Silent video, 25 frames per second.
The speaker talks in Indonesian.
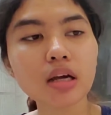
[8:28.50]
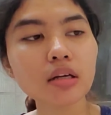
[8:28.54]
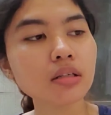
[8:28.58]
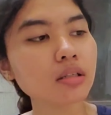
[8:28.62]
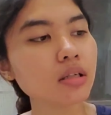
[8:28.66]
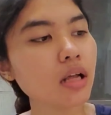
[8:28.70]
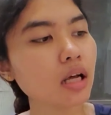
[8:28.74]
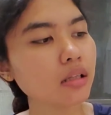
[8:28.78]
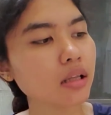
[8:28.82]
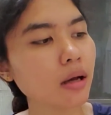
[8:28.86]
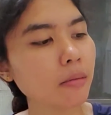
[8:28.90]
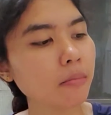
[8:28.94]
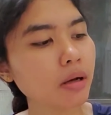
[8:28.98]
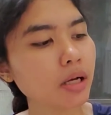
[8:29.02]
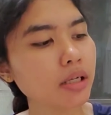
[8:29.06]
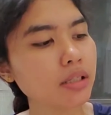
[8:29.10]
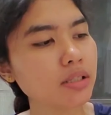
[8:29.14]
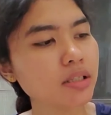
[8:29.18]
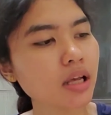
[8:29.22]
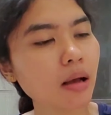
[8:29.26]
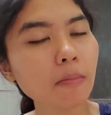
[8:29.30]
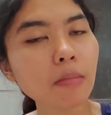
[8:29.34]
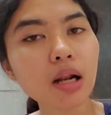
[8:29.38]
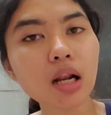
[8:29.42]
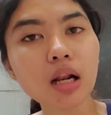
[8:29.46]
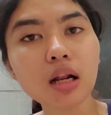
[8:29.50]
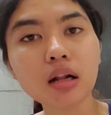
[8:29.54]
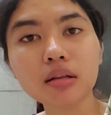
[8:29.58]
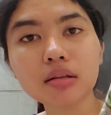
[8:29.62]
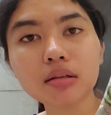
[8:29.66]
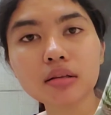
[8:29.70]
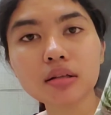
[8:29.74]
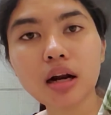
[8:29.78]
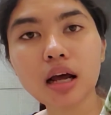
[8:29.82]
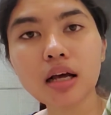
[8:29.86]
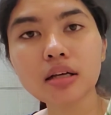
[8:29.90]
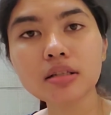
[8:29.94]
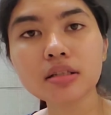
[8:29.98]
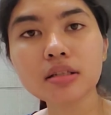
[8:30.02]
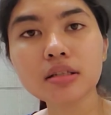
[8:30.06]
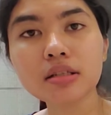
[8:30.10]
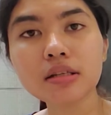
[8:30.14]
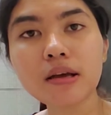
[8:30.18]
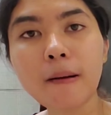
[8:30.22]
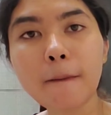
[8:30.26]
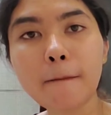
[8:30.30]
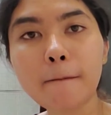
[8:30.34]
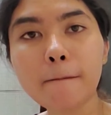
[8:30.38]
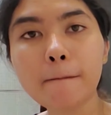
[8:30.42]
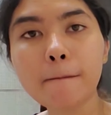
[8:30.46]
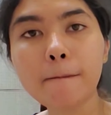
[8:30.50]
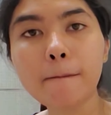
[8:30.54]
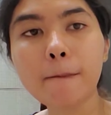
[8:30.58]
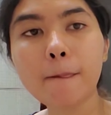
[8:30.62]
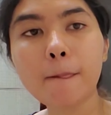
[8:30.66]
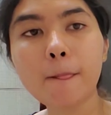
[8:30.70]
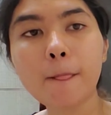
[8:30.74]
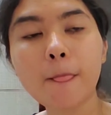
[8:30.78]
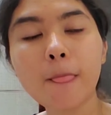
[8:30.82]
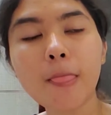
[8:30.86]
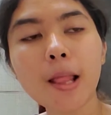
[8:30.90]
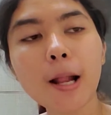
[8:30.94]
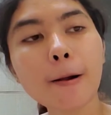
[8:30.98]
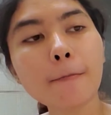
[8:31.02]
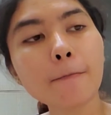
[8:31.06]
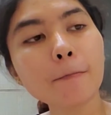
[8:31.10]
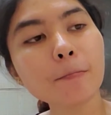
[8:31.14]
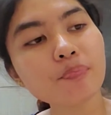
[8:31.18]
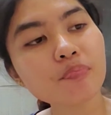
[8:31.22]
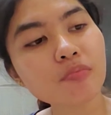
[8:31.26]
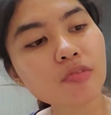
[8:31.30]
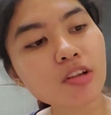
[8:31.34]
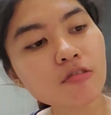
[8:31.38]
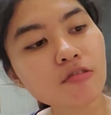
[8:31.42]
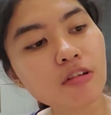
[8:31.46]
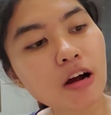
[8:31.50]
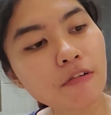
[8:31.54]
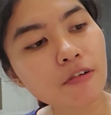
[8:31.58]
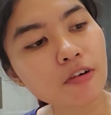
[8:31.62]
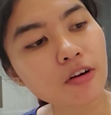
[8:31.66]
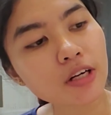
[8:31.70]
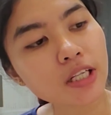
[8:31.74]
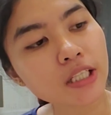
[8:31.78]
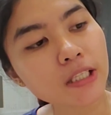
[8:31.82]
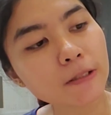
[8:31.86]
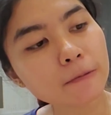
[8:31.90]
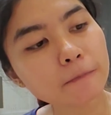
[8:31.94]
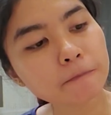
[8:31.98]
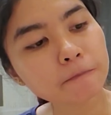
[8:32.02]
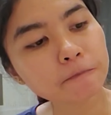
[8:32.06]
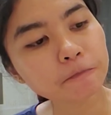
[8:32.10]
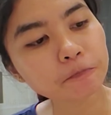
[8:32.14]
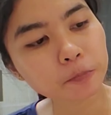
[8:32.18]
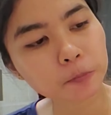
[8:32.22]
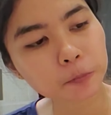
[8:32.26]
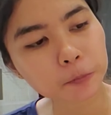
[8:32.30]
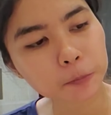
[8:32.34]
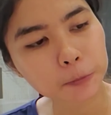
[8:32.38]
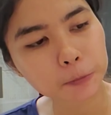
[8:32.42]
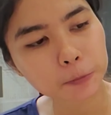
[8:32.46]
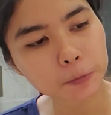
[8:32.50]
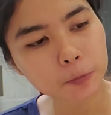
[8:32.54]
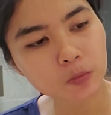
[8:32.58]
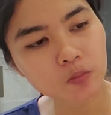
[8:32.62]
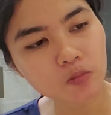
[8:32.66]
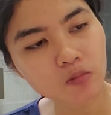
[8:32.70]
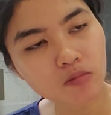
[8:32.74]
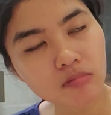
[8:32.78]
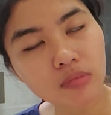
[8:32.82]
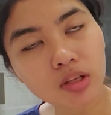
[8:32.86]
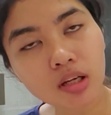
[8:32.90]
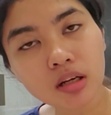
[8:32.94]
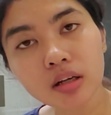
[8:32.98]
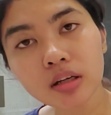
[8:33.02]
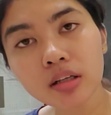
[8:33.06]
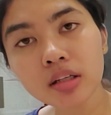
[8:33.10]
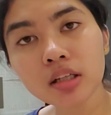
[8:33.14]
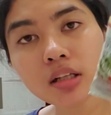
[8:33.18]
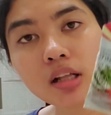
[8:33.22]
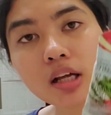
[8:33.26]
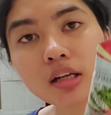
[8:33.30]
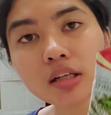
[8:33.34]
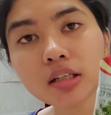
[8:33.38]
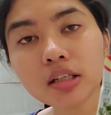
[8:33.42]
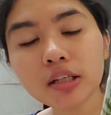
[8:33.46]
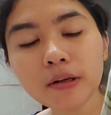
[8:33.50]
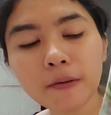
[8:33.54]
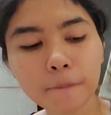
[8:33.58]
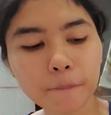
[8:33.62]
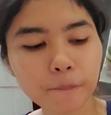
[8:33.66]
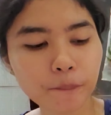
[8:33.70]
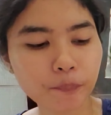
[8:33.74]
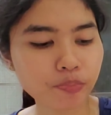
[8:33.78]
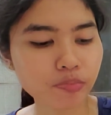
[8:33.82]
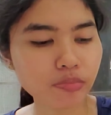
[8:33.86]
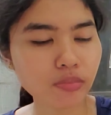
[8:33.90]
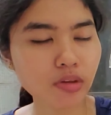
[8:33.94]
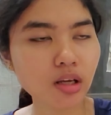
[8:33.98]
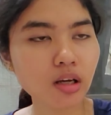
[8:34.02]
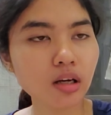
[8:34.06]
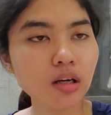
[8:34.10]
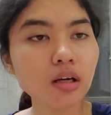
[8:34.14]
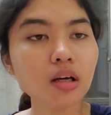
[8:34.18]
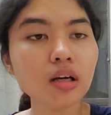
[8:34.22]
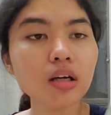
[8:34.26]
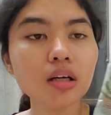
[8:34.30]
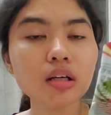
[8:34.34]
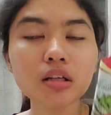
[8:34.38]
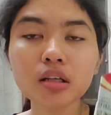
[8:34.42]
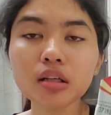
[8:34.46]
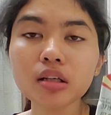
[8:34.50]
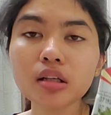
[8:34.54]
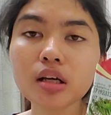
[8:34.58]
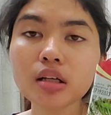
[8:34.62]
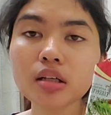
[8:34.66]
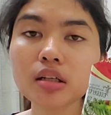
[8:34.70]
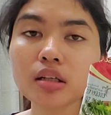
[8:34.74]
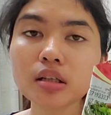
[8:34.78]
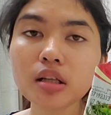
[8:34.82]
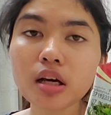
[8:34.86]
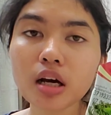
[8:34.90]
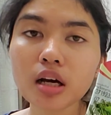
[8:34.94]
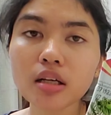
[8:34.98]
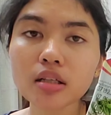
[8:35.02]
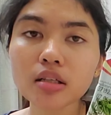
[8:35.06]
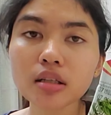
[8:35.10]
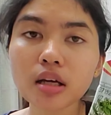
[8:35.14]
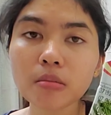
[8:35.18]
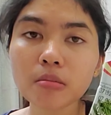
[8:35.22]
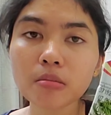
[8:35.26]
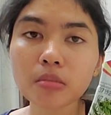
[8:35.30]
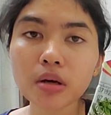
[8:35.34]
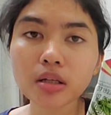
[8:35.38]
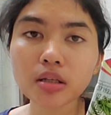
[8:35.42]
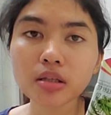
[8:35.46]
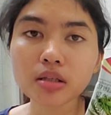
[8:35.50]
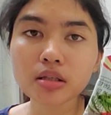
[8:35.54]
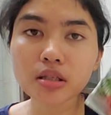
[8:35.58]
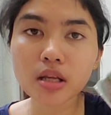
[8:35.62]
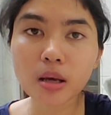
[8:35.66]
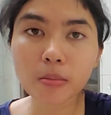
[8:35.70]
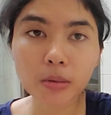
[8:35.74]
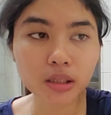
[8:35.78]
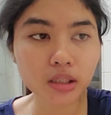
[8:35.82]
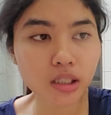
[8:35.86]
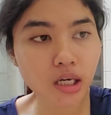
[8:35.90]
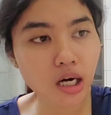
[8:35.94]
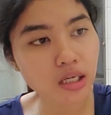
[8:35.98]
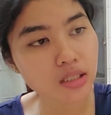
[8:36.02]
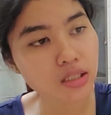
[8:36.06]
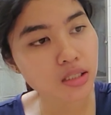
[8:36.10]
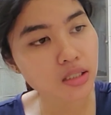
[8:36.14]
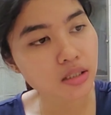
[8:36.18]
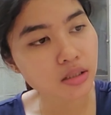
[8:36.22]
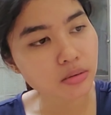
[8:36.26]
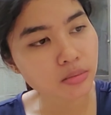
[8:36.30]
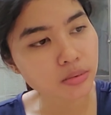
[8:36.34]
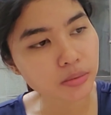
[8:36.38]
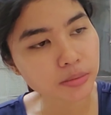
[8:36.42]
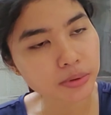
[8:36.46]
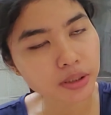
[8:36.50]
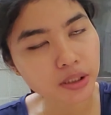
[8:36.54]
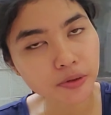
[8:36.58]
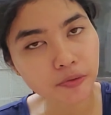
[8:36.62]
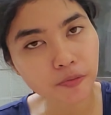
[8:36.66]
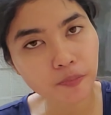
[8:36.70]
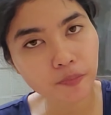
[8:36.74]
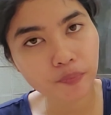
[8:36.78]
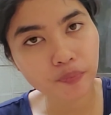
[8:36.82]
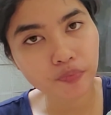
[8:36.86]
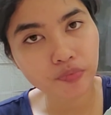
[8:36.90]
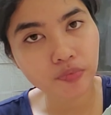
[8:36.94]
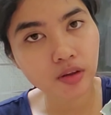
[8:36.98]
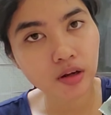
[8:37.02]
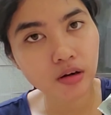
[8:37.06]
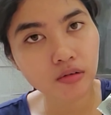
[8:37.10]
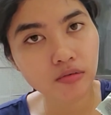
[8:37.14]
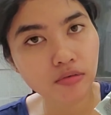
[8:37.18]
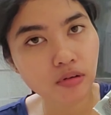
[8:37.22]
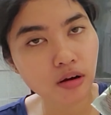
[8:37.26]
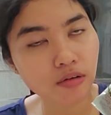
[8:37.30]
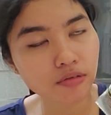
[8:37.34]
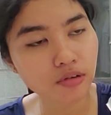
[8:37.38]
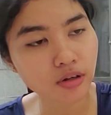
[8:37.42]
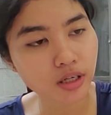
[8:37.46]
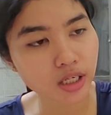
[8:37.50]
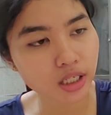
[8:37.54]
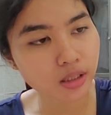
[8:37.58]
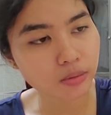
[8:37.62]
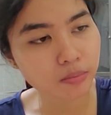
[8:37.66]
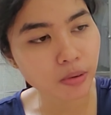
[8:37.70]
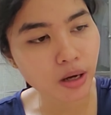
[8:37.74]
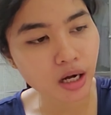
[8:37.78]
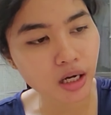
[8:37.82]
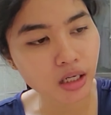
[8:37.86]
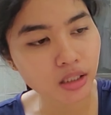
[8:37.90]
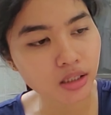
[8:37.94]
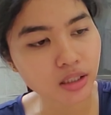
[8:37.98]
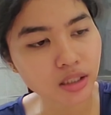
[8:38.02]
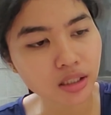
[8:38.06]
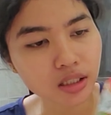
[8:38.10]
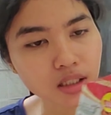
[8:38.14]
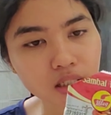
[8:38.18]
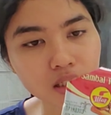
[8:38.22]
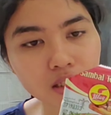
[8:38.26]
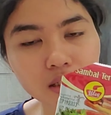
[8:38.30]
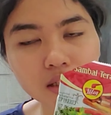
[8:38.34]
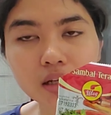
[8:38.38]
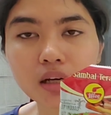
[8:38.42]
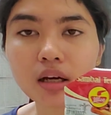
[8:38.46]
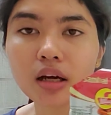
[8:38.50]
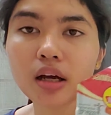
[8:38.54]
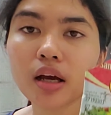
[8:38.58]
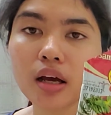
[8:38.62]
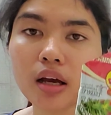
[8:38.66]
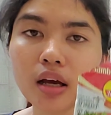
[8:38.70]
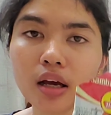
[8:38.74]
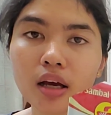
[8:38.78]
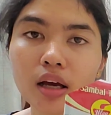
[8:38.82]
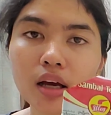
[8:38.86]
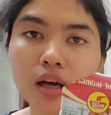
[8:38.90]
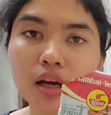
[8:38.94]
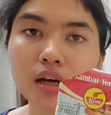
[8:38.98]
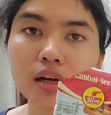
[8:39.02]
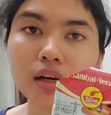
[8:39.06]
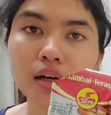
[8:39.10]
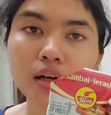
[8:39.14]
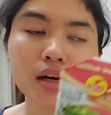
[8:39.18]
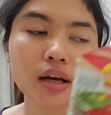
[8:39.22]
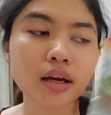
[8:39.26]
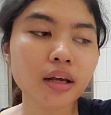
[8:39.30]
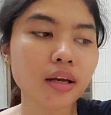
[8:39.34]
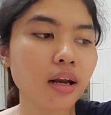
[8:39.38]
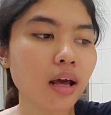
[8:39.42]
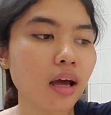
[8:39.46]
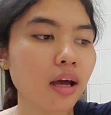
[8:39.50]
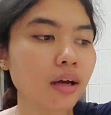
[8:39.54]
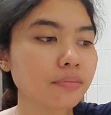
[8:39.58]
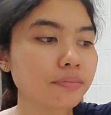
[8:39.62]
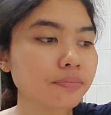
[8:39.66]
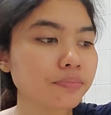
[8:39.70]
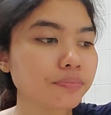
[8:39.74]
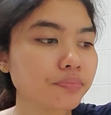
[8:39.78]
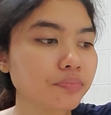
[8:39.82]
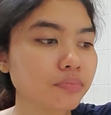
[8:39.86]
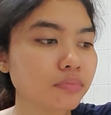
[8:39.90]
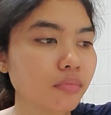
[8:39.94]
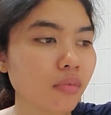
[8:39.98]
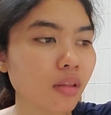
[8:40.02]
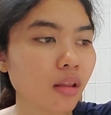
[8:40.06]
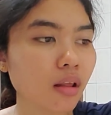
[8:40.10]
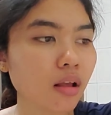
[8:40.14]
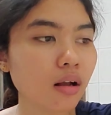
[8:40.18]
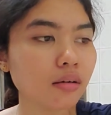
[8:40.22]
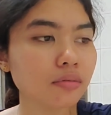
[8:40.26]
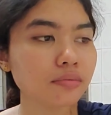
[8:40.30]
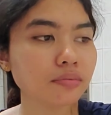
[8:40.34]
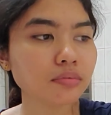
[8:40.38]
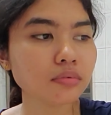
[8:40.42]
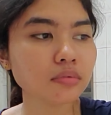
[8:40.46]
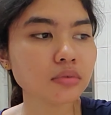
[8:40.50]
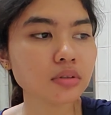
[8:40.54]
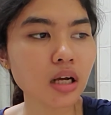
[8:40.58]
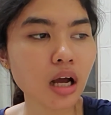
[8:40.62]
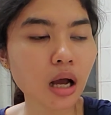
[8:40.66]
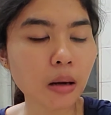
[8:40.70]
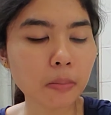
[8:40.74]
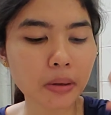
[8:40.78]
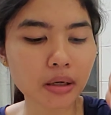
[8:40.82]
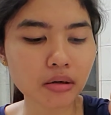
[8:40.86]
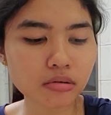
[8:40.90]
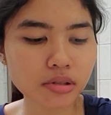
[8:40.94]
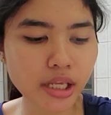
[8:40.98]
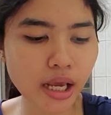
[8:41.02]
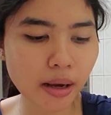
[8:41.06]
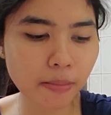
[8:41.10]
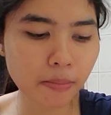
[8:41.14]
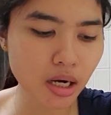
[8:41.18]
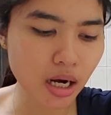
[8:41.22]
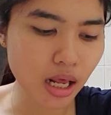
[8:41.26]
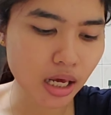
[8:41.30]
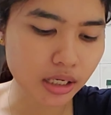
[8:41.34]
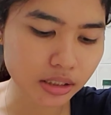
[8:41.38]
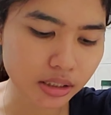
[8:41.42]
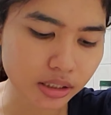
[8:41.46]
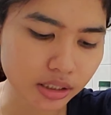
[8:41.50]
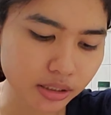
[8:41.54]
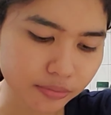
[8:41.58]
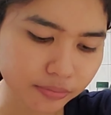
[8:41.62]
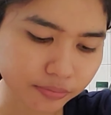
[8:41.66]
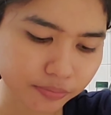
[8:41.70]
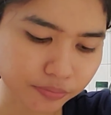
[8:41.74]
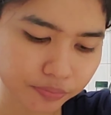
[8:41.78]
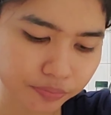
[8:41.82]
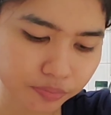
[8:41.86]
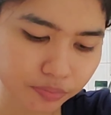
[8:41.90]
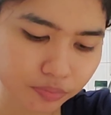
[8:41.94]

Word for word: tadi tak tambahin sambal terasi favorit ini tadi ini tadi tak tambahin sambal terasi teman-teman favorit banget ini enak nggak perlu nyambel lagi